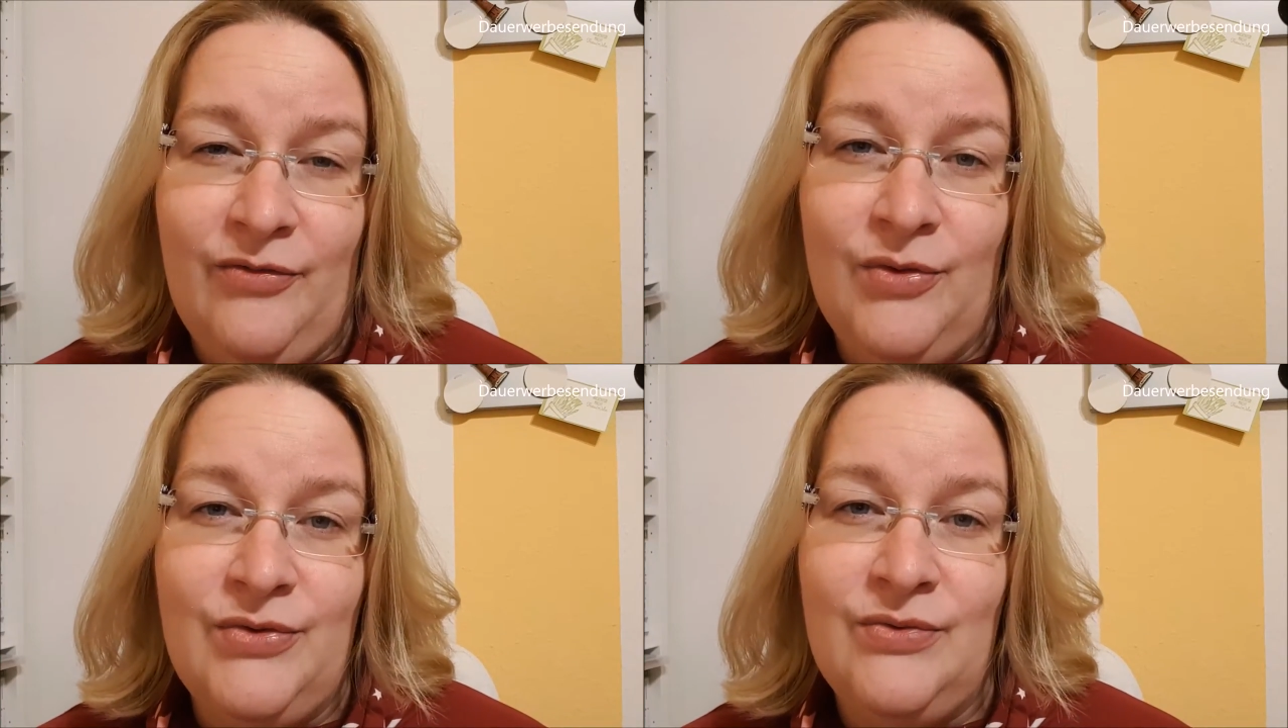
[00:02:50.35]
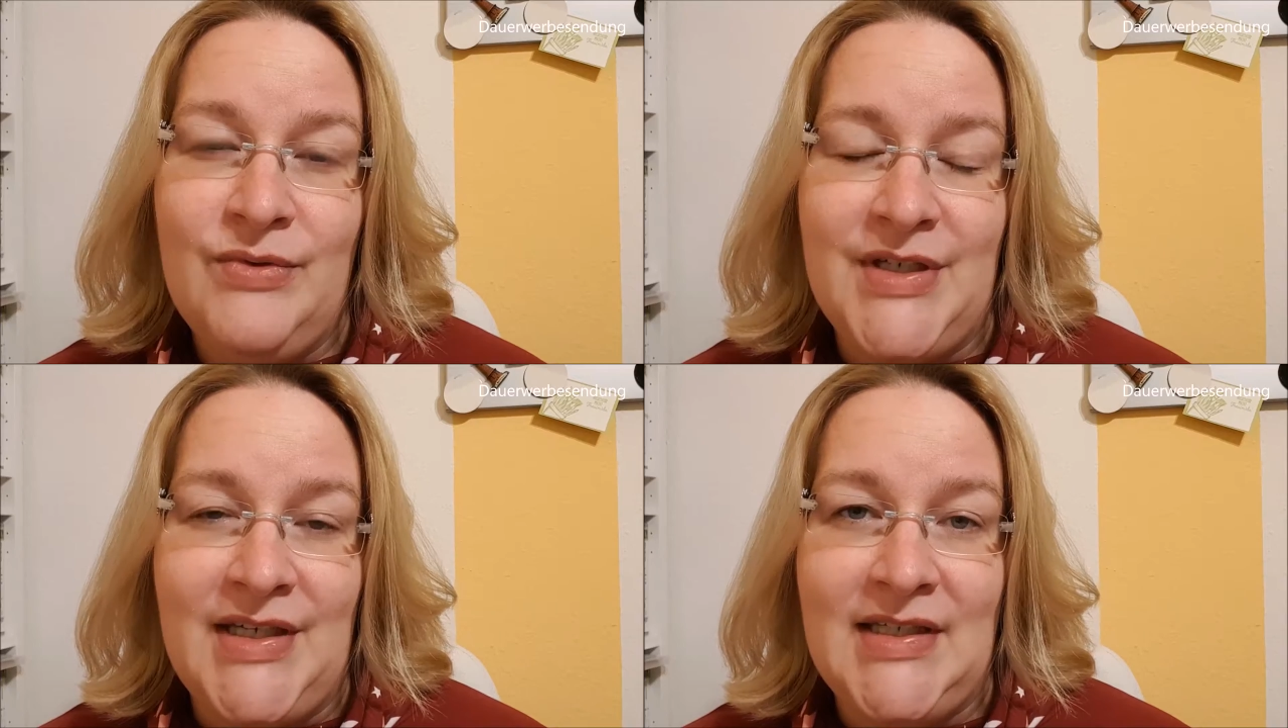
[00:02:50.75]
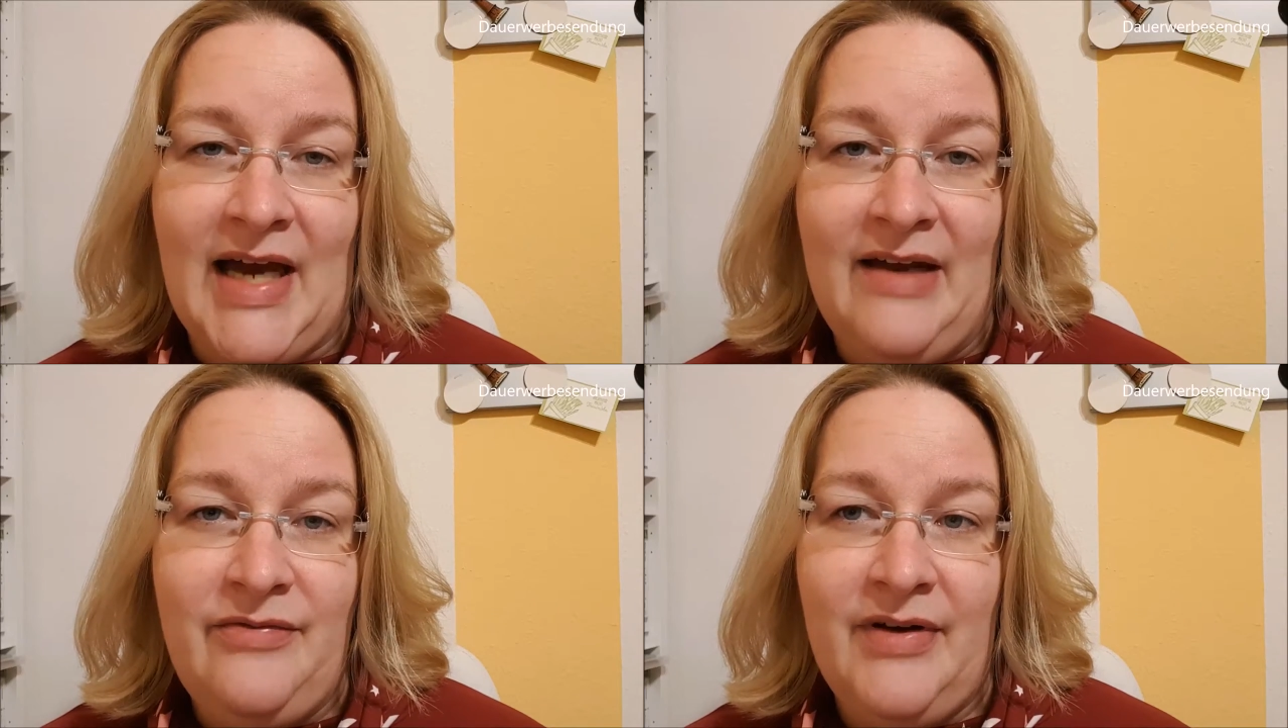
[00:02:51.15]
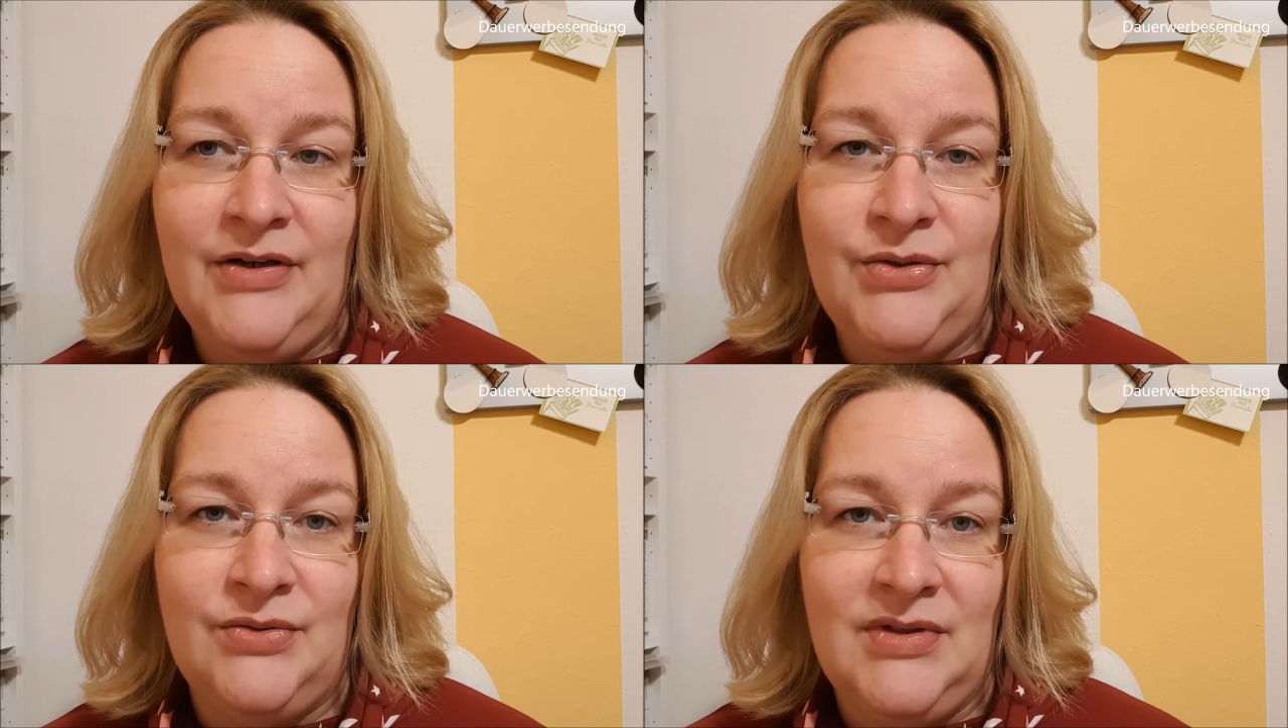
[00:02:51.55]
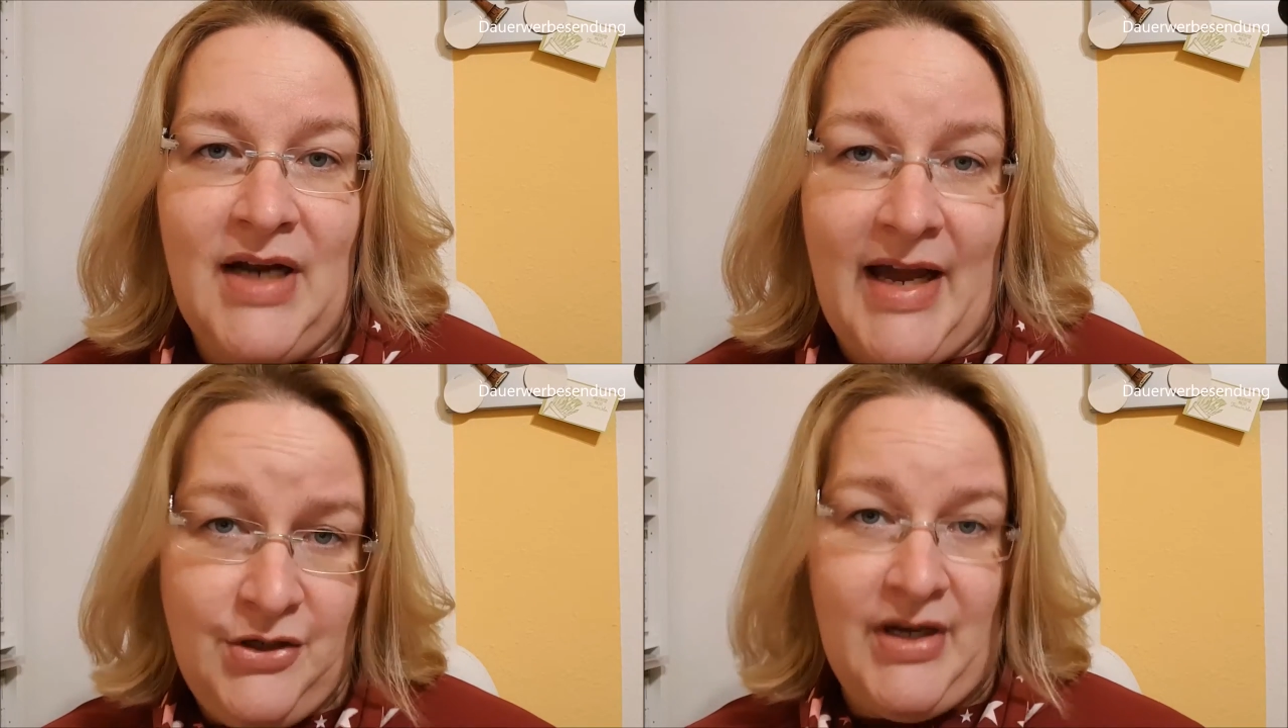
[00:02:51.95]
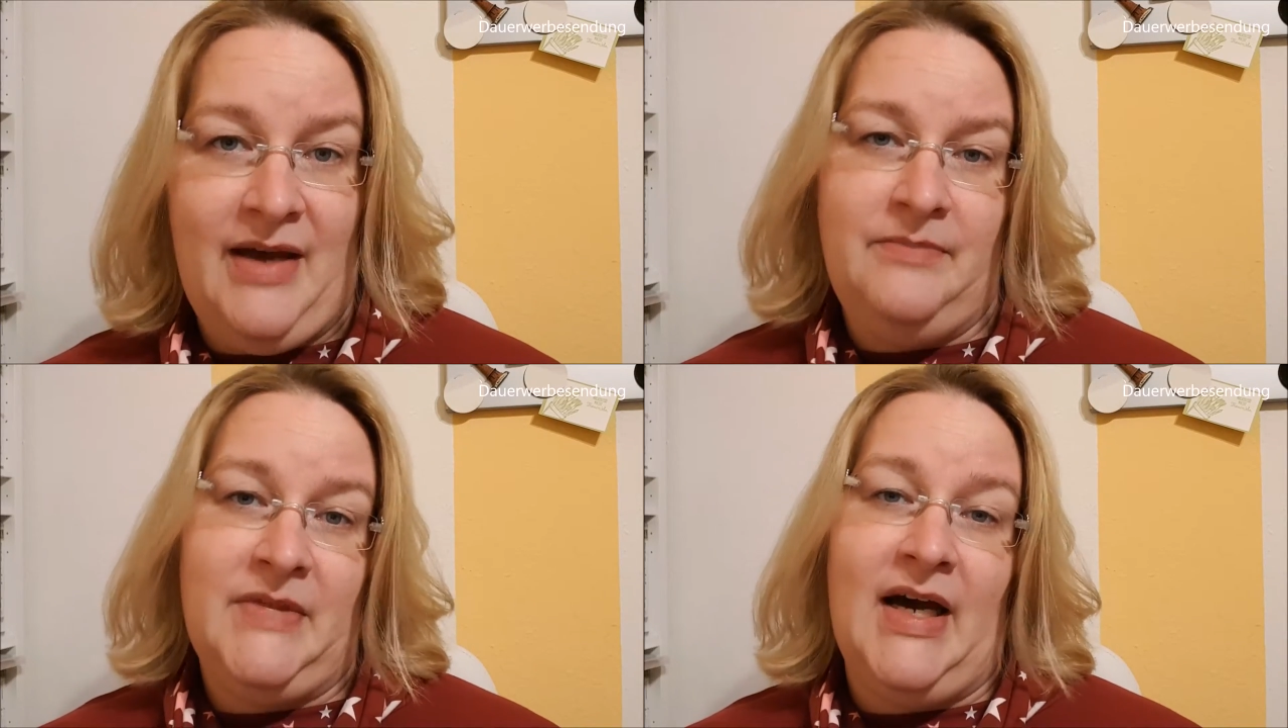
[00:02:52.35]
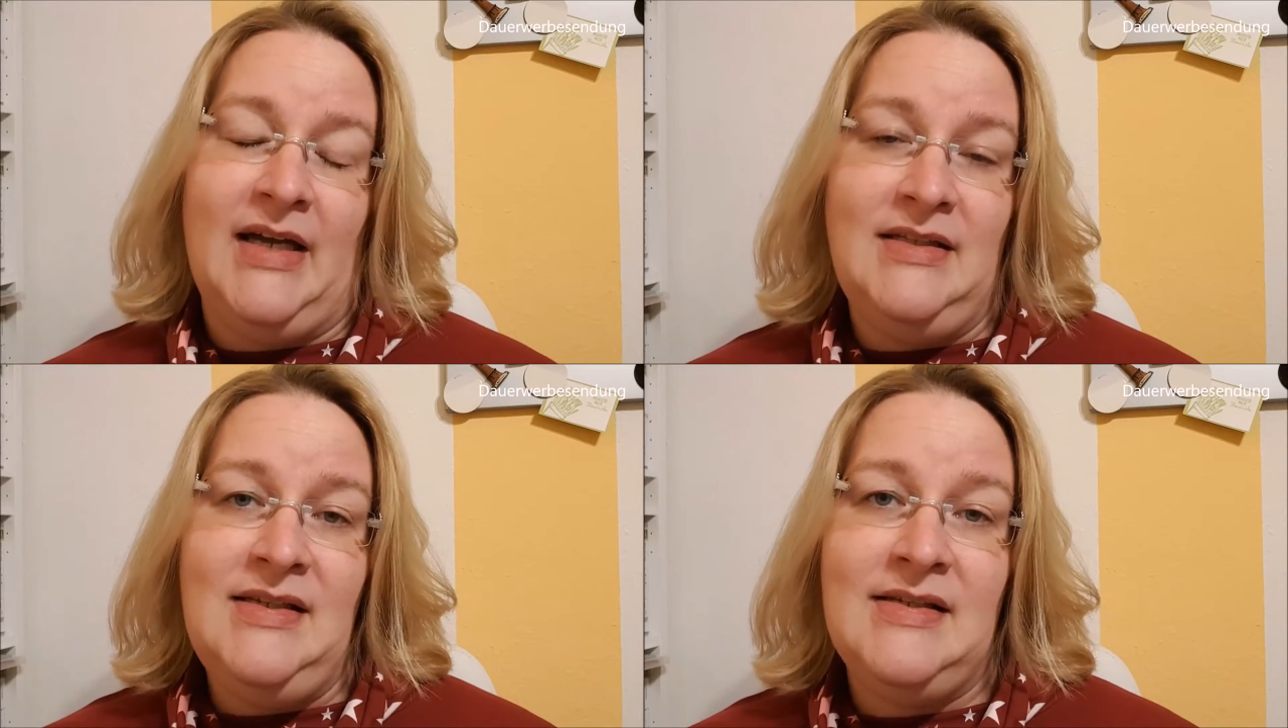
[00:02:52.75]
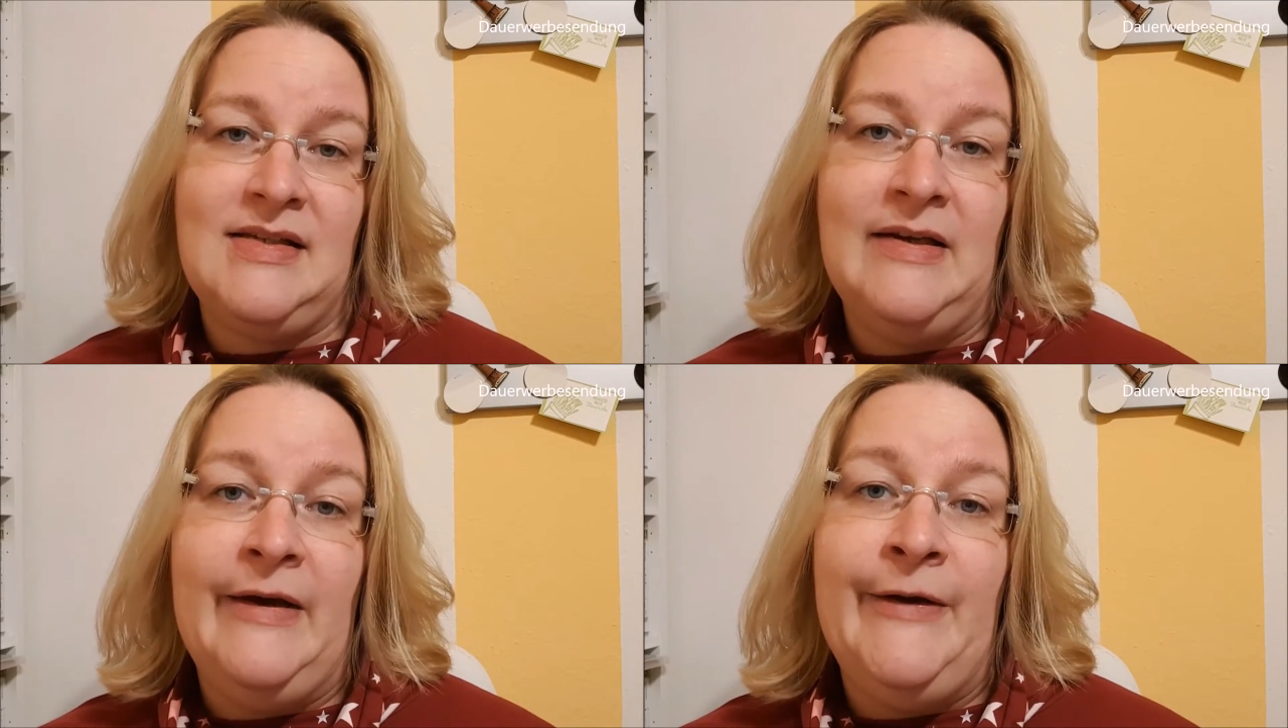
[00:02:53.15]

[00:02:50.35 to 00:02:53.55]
wo du dich einfach schon einschreiben kannst,